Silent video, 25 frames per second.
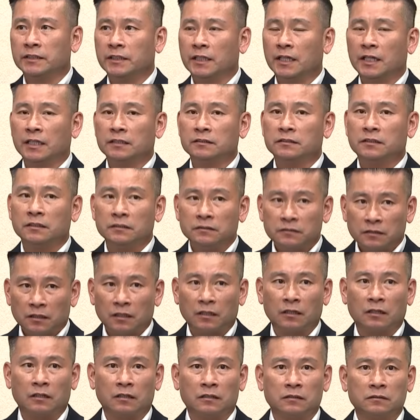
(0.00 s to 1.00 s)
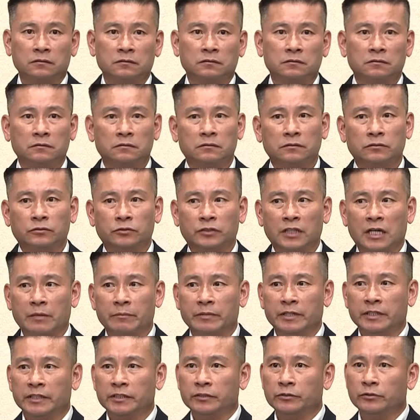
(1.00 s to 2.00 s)
遗憾听到许家
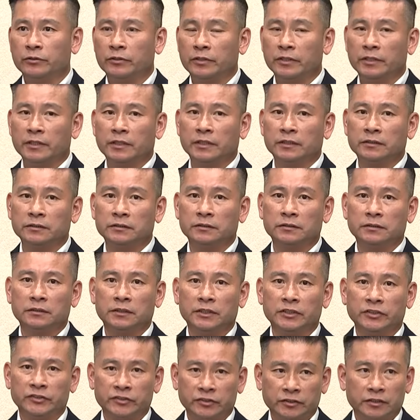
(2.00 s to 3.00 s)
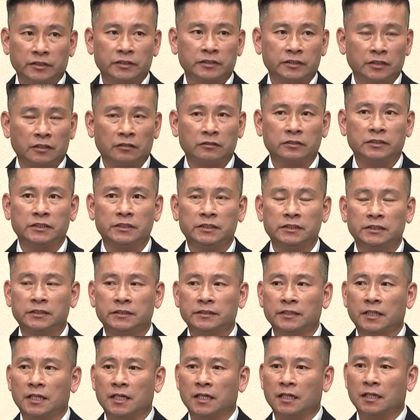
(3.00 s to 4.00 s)
佩议员离世的消息。
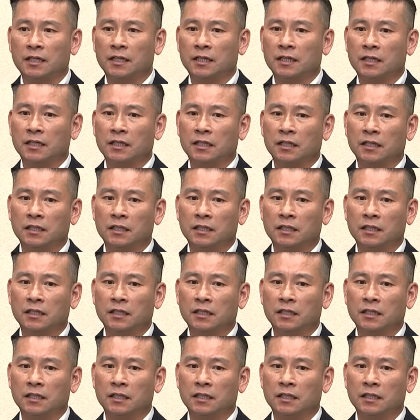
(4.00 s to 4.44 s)
那